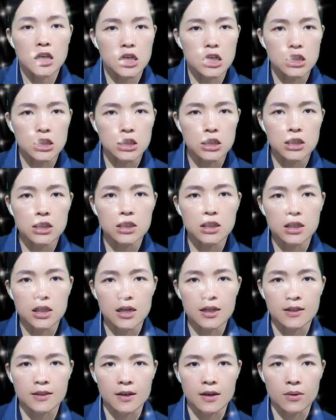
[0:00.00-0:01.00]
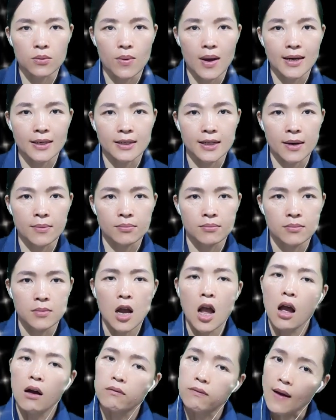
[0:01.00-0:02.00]
những cơ sở quan trọng.
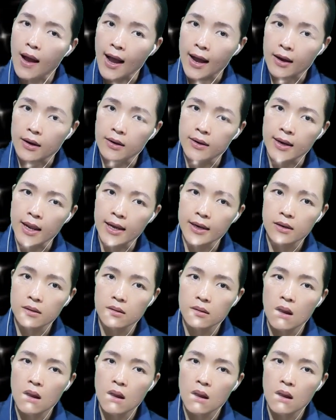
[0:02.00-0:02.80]
Và hơn hết,